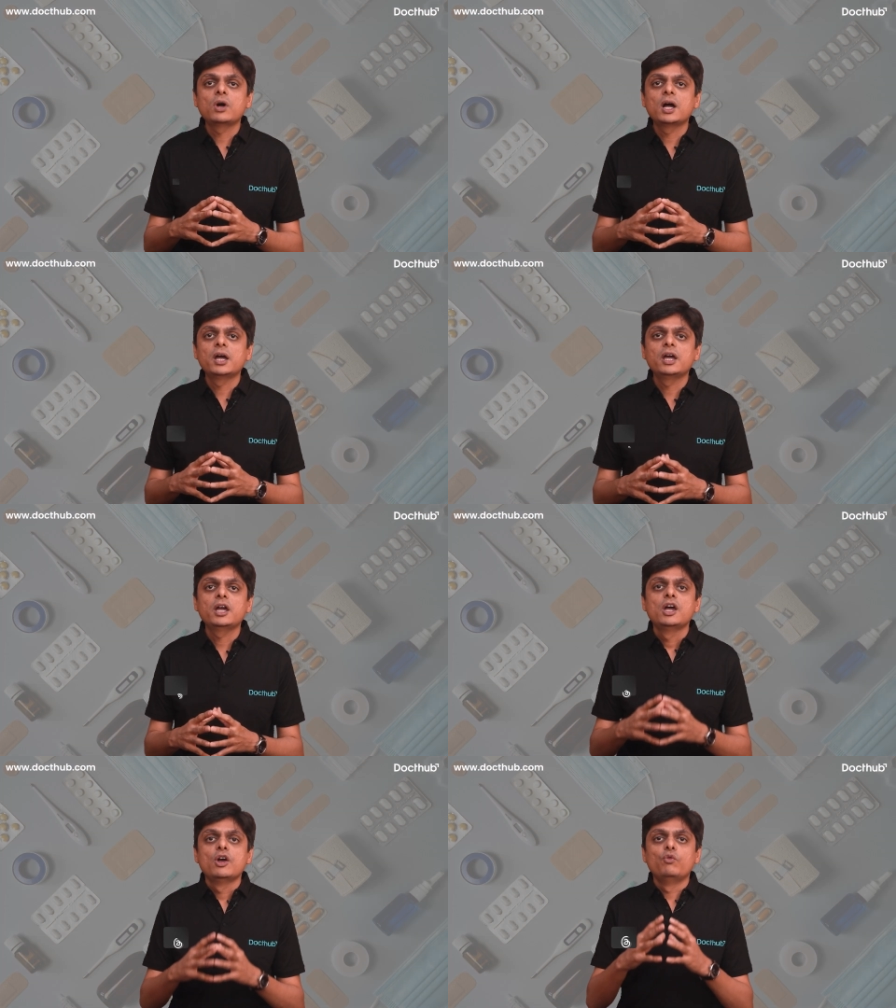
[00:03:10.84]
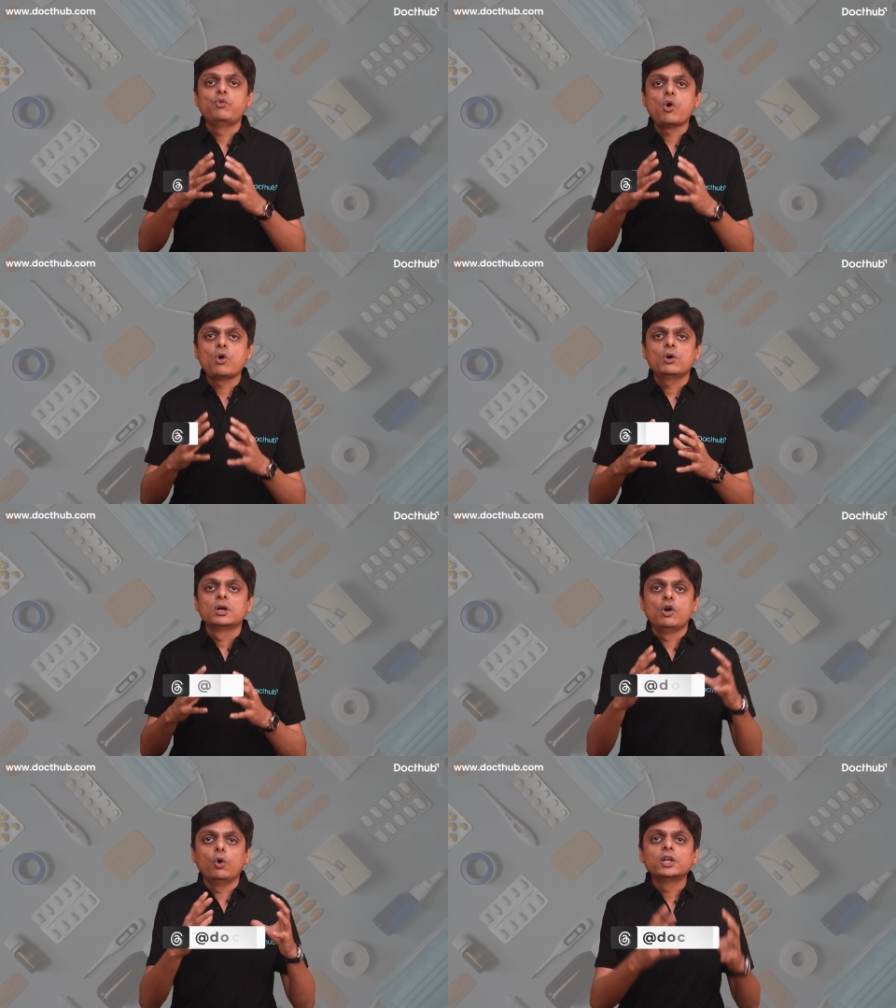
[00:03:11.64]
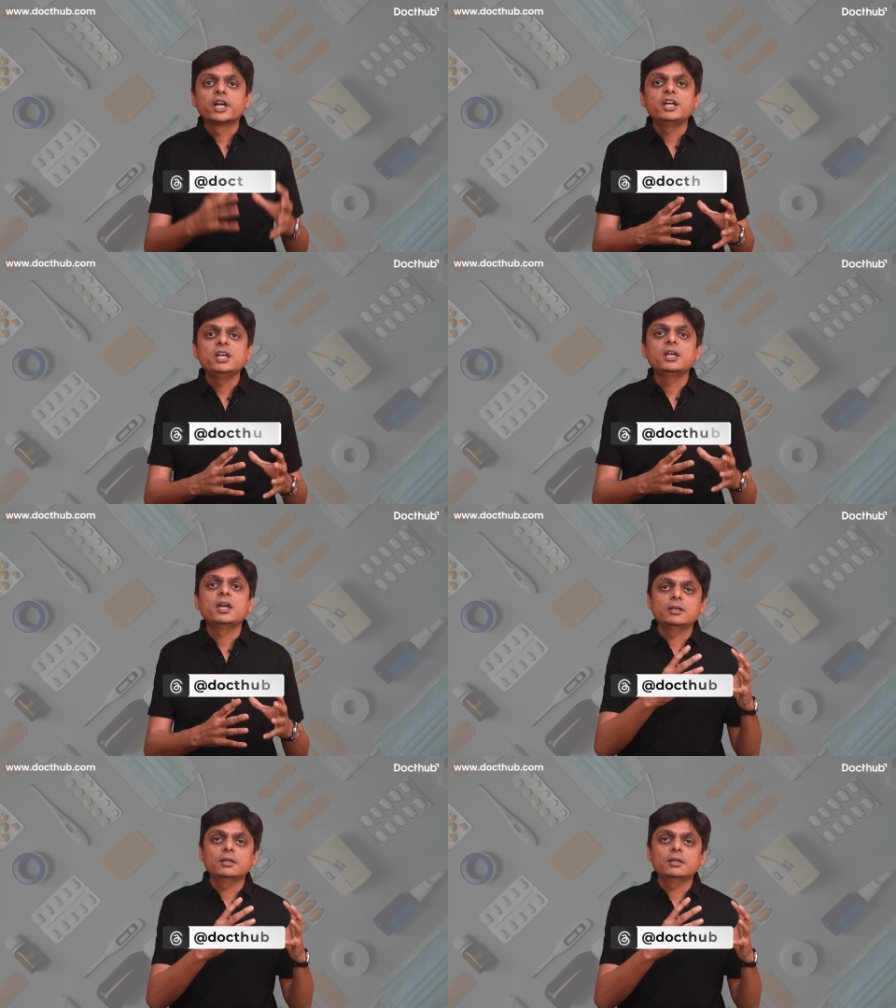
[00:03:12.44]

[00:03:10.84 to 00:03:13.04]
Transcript: हुआ है वो ऑलरेडी